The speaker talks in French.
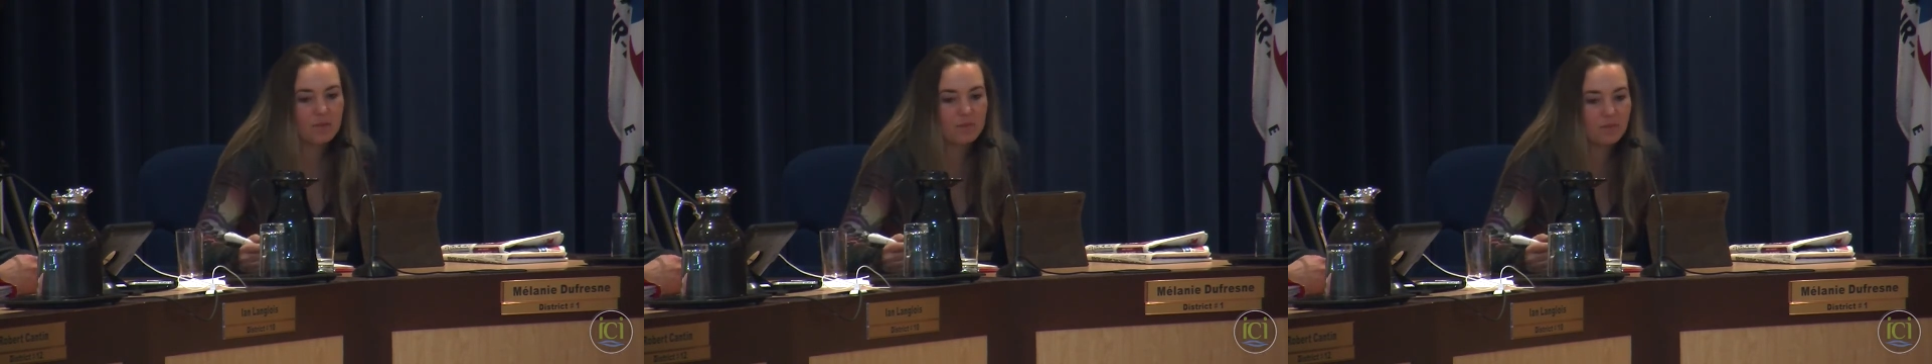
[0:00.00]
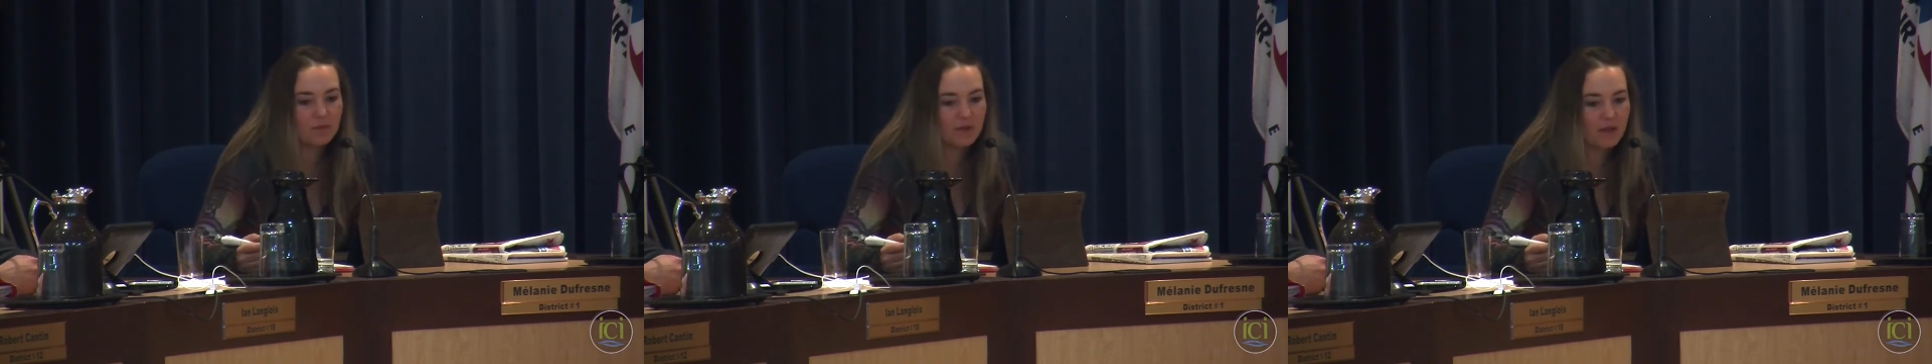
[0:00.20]

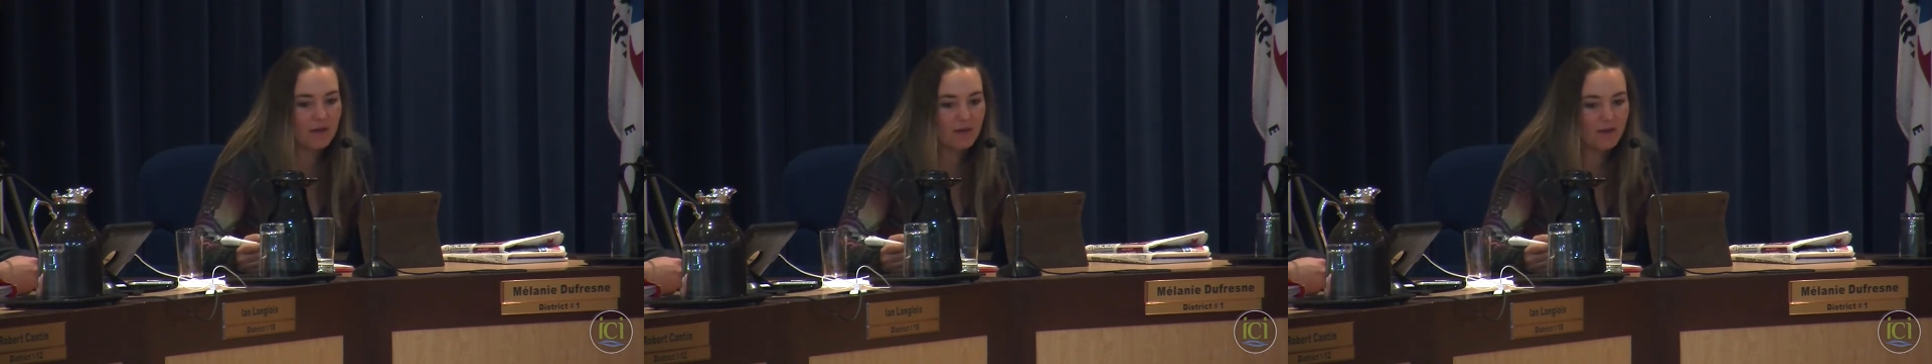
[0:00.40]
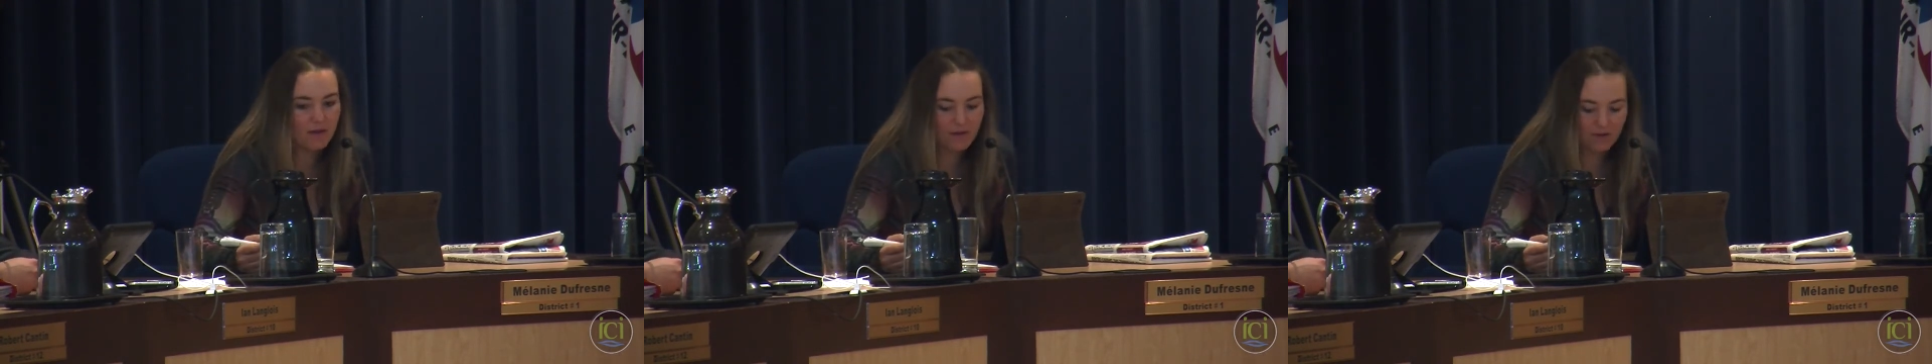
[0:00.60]
Puis,
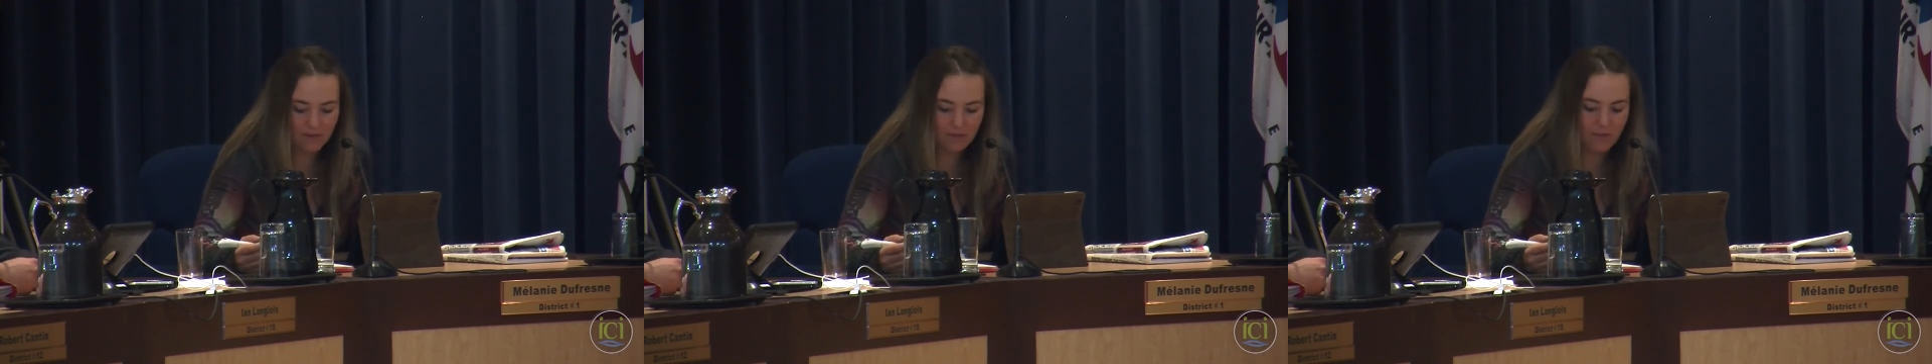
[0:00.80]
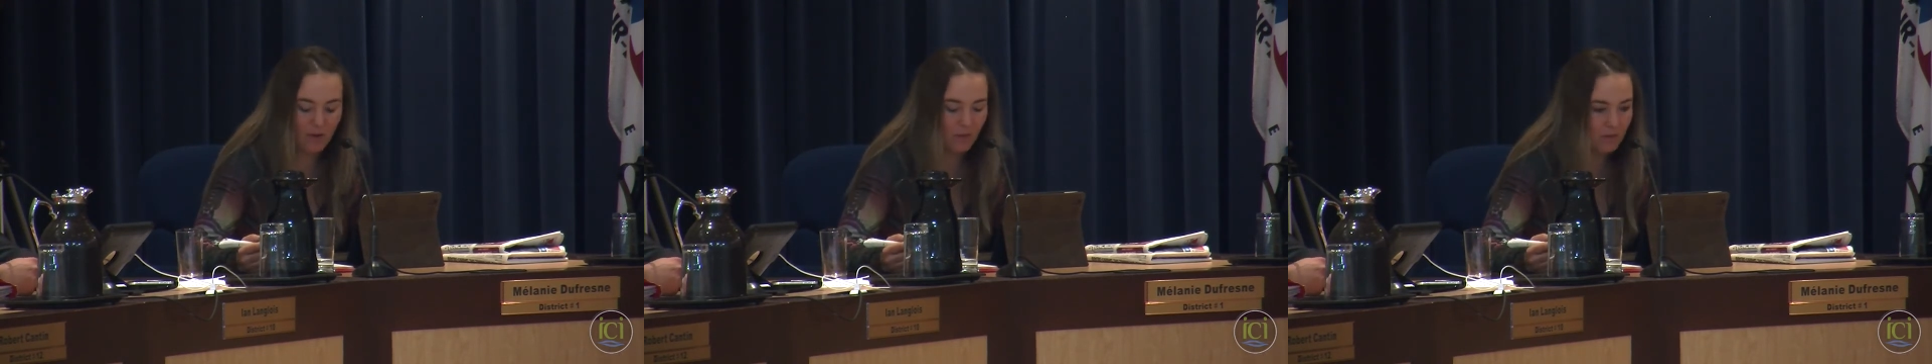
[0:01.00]
euh,
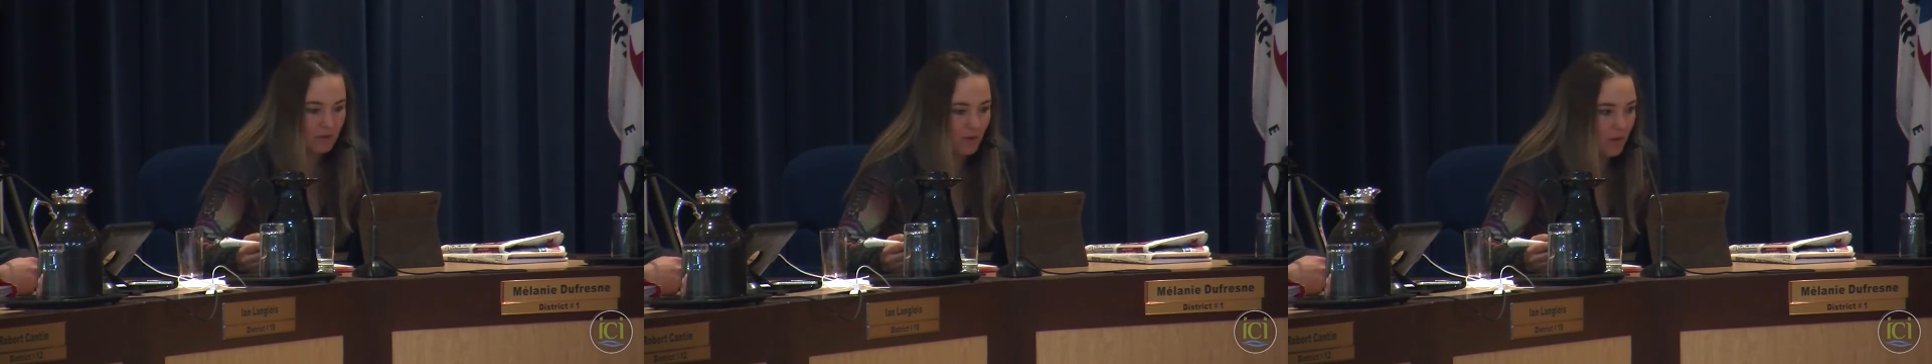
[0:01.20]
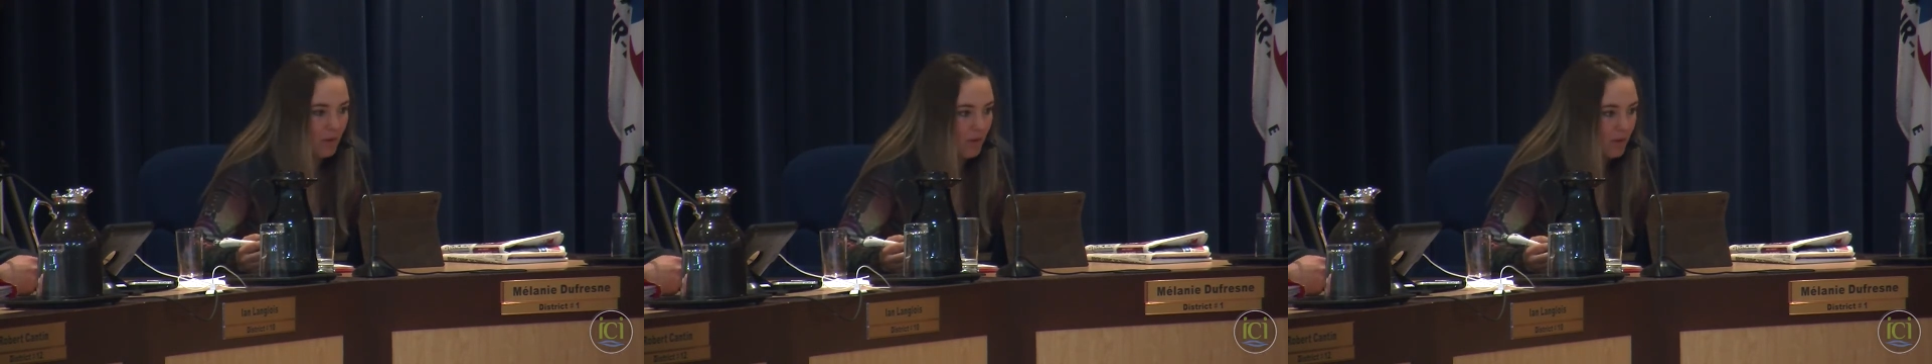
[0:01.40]
bon,
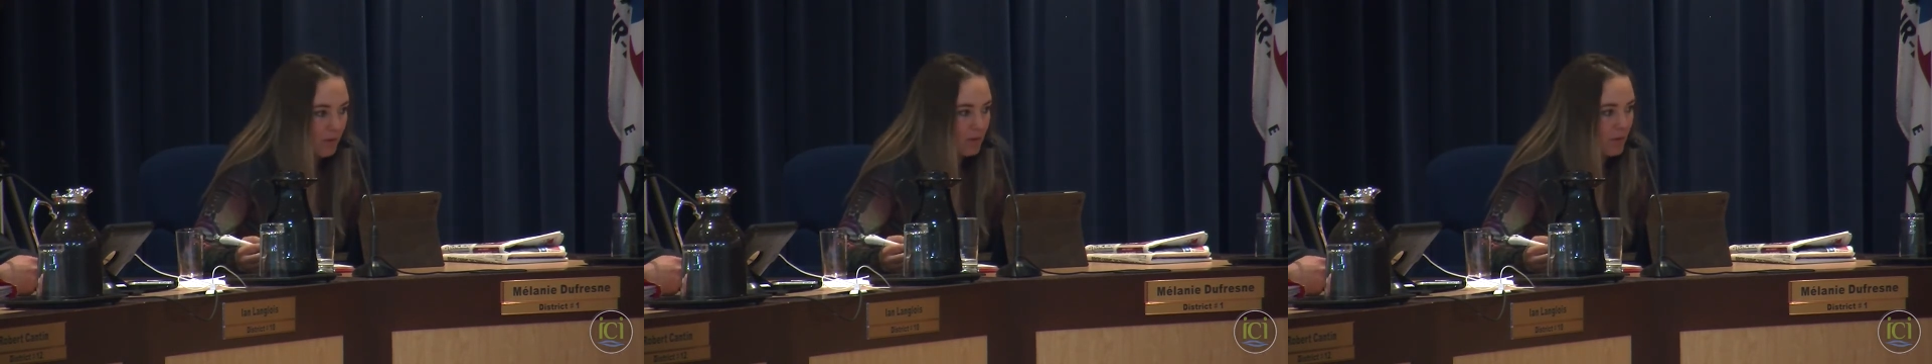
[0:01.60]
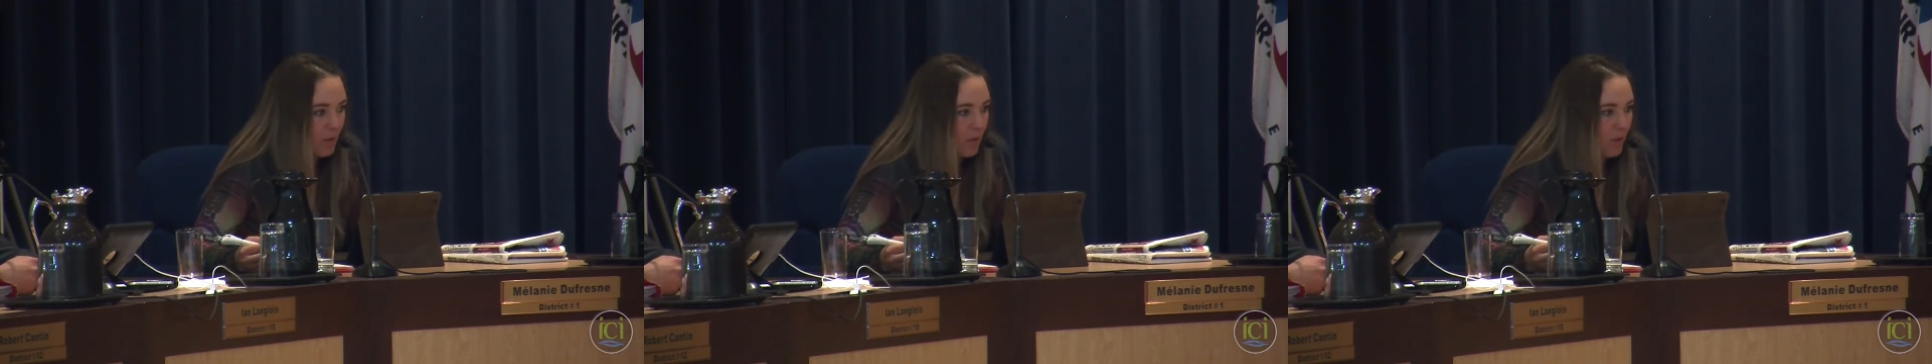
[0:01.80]
ils
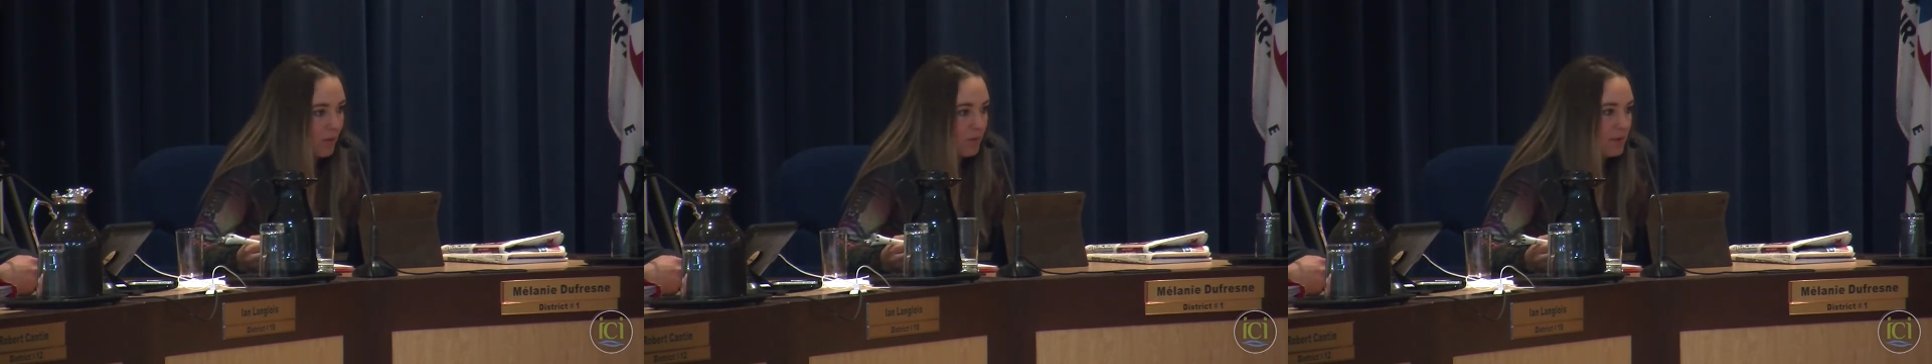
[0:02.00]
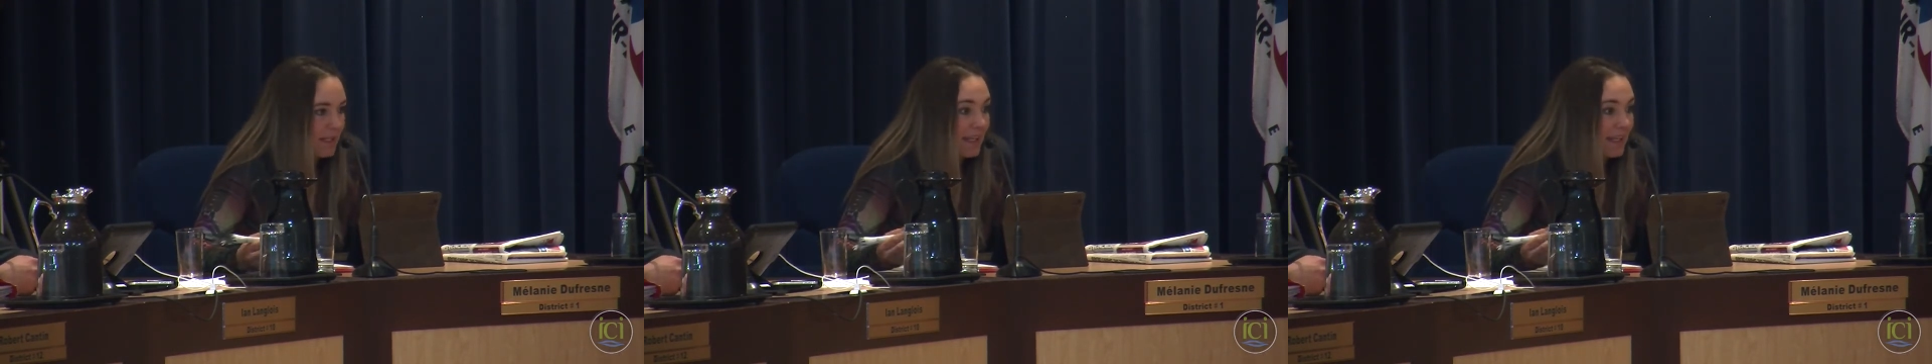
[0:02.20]
ont,